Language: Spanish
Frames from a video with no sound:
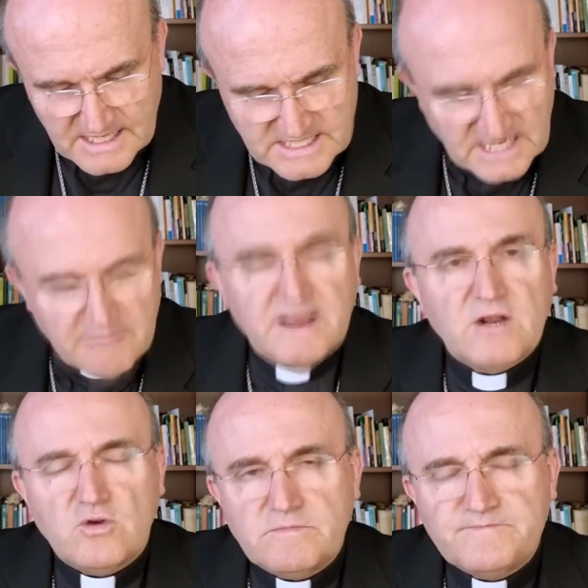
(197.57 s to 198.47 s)
y sin
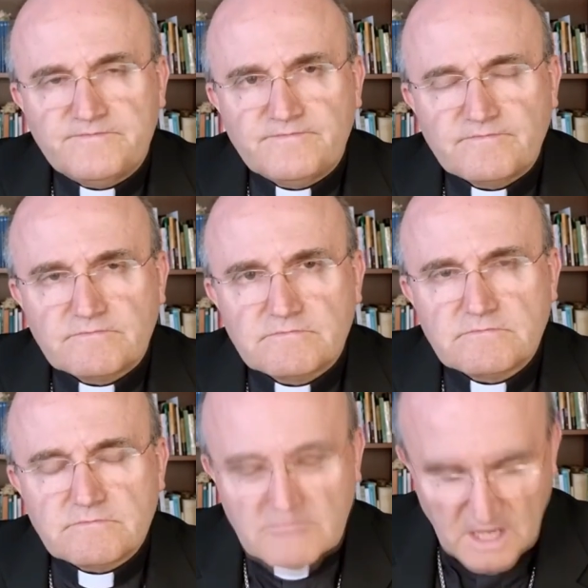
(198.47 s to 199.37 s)
embargo,
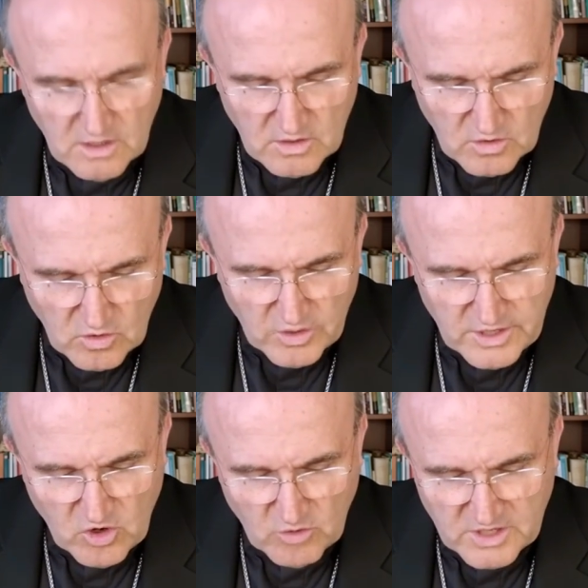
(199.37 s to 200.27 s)

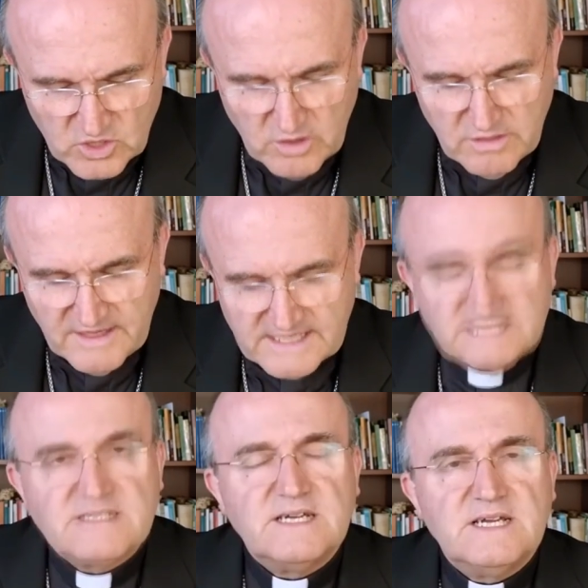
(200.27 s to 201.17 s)
hoy como
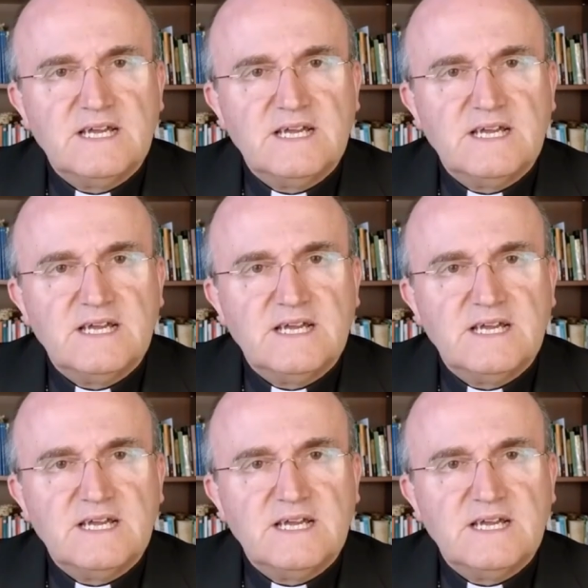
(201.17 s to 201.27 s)
entonces,